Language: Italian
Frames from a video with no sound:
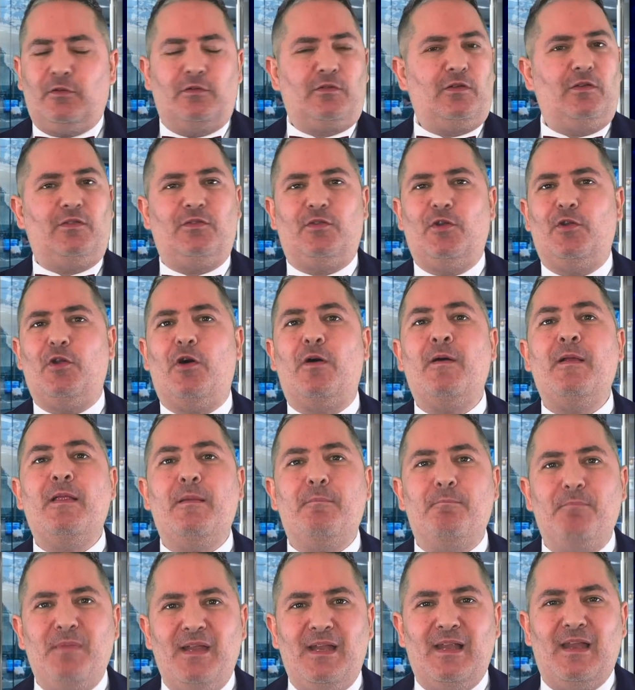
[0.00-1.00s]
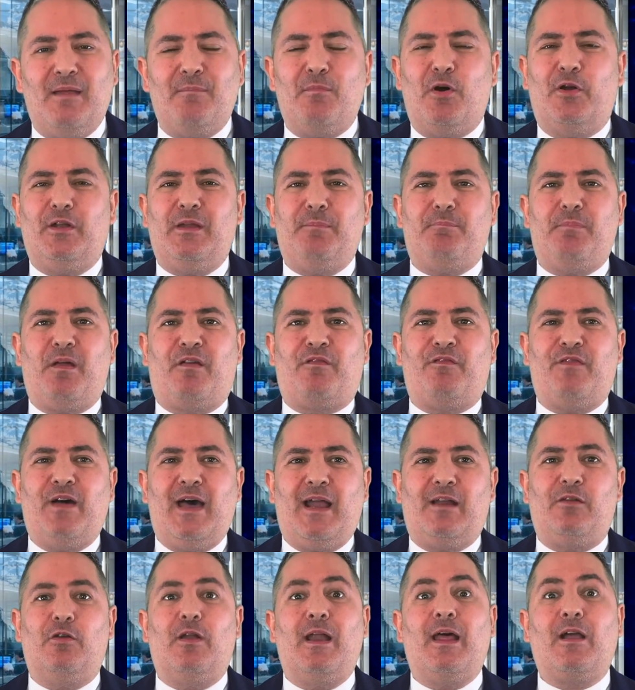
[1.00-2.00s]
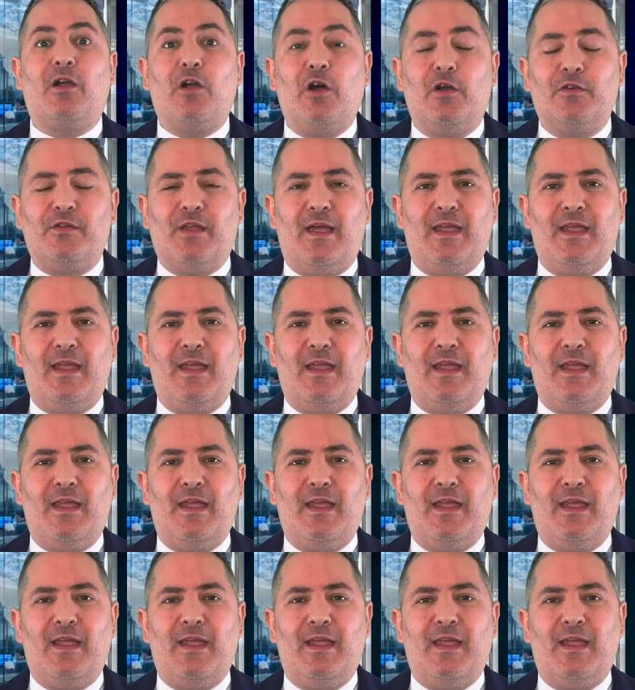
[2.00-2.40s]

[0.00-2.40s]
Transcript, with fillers: Ci sono mille modi per farlo. La cosa